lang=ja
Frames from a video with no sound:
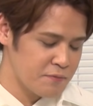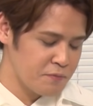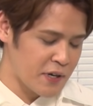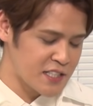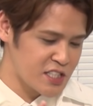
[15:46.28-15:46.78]

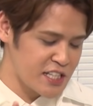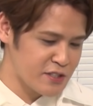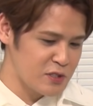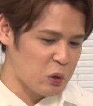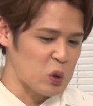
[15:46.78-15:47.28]
ばっちり
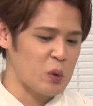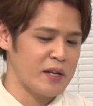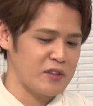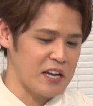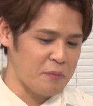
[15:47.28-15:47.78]
くる言葉っ
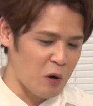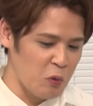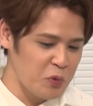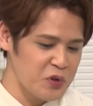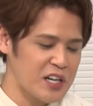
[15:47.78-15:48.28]
ていうのはやっぱ
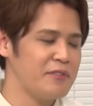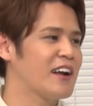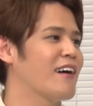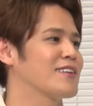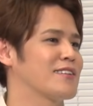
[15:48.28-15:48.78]
思い浮かば
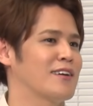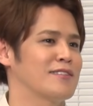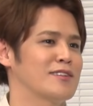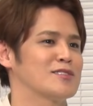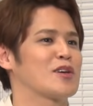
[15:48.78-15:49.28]
なかった
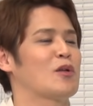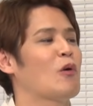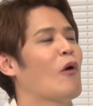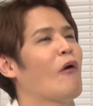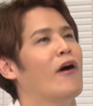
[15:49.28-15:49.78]
んですけ
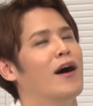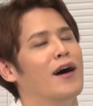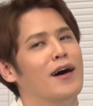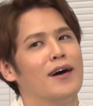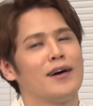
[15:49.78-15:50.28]
ど、
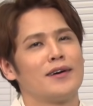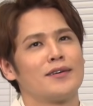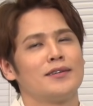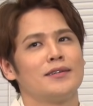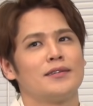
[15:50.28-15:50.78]

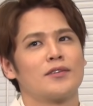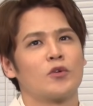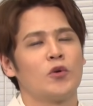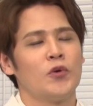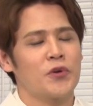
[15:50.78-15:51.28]

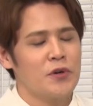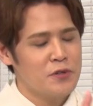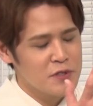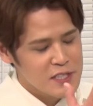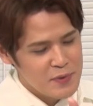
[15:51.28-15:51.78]
この曲
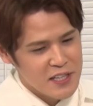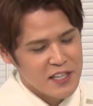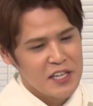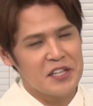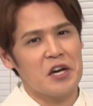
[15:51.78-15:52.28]
を全て
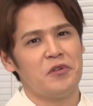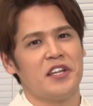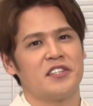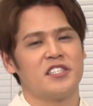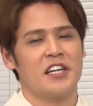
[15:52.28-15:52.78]
聴いた上
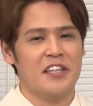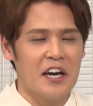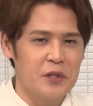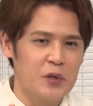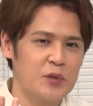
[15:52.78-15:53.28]
でじゃあ
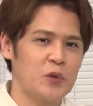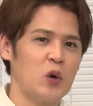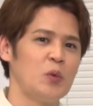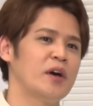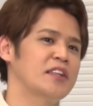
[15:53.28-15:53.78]
タイトル「
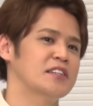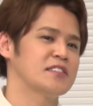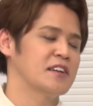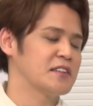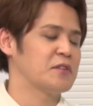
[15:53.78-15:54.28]
透明です」っ
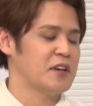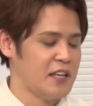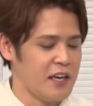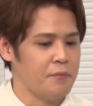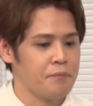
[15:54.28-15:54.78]
てなった時
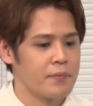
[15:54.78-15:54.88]
に